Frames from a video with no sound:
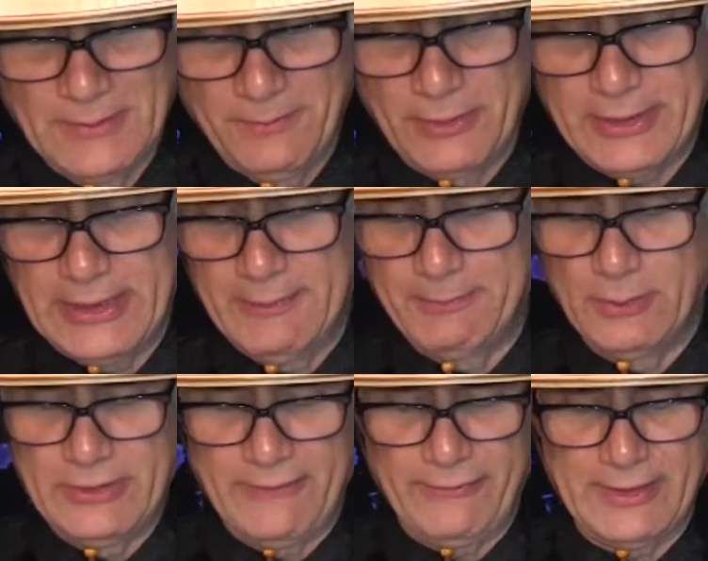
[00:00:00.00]
Por ejemplo,
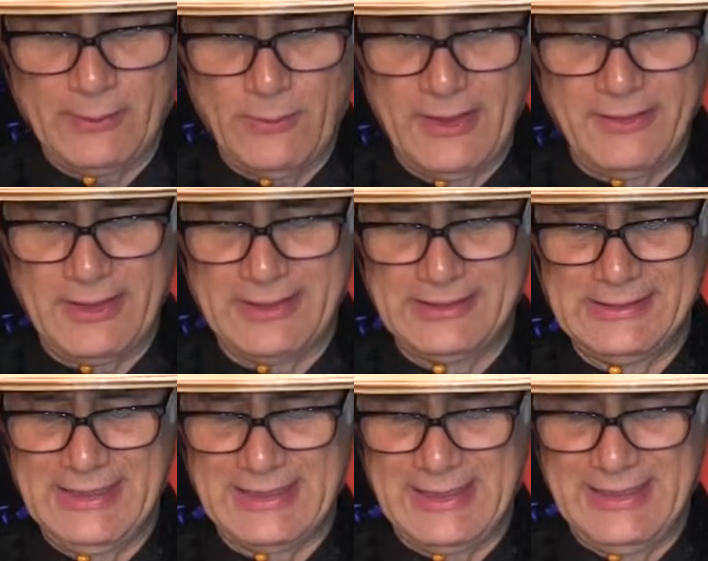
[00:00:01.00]
una frecuencia
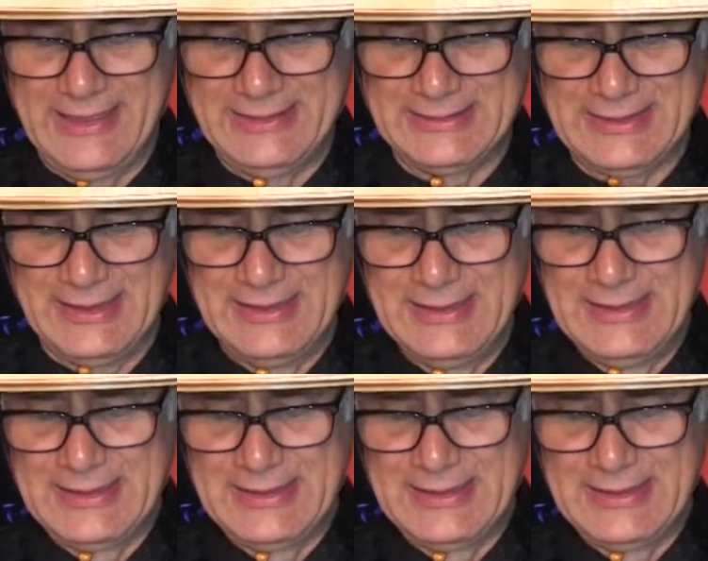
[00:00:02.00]
cardíaca lenta